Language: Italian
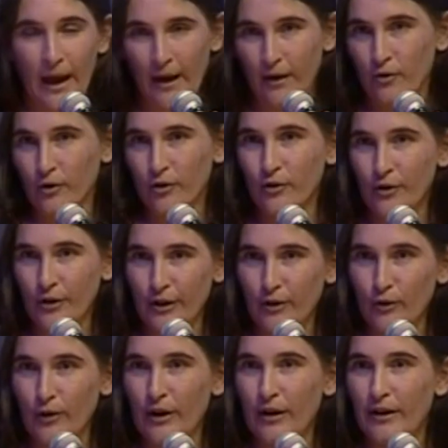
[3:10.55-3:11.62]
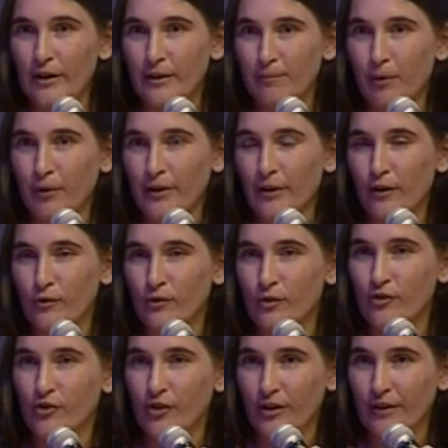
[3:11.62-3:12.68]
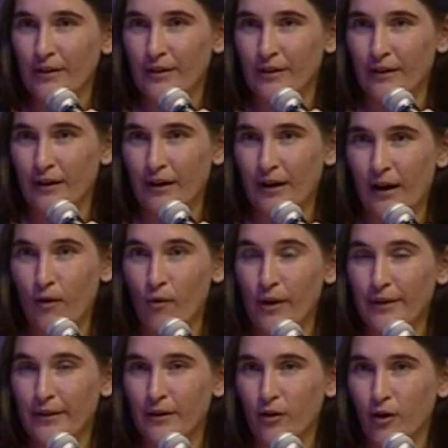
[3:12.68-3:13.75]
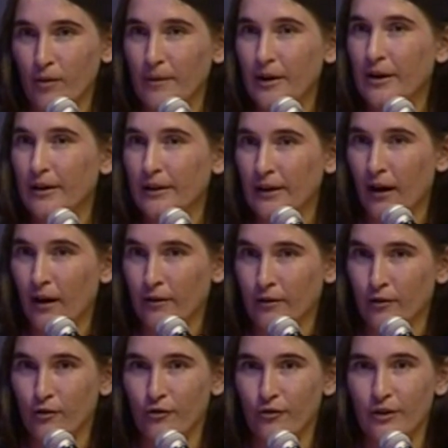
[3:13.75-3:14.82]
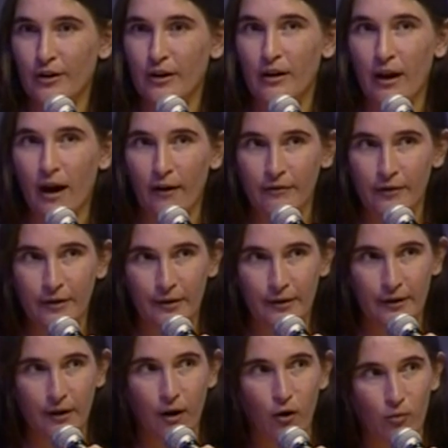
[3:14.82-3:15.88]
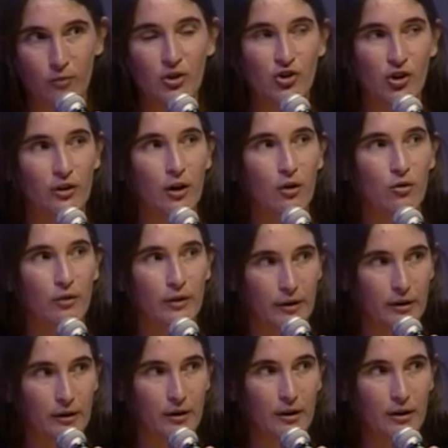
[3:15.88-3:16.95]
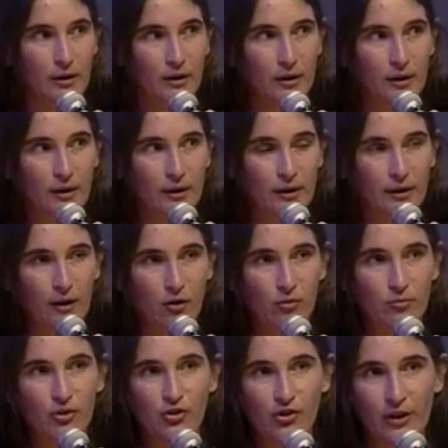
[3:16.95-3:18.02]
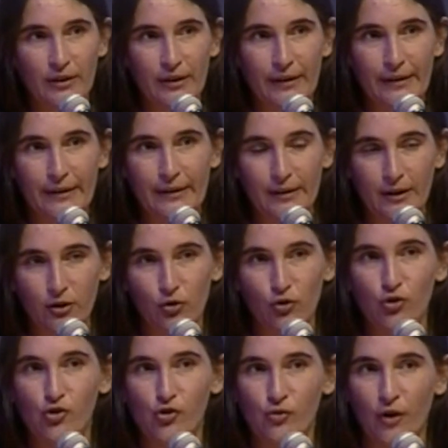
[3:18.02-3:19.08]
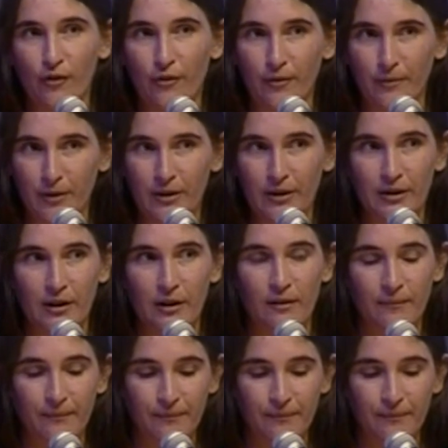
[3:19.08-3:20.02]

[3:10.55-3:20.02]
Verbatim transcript: Ecco, io credo che la risposta all'urgenza, a questa enorme catastrofe dell'Avsi sia cominciata così, sia cominciata sentendoci una famiglia,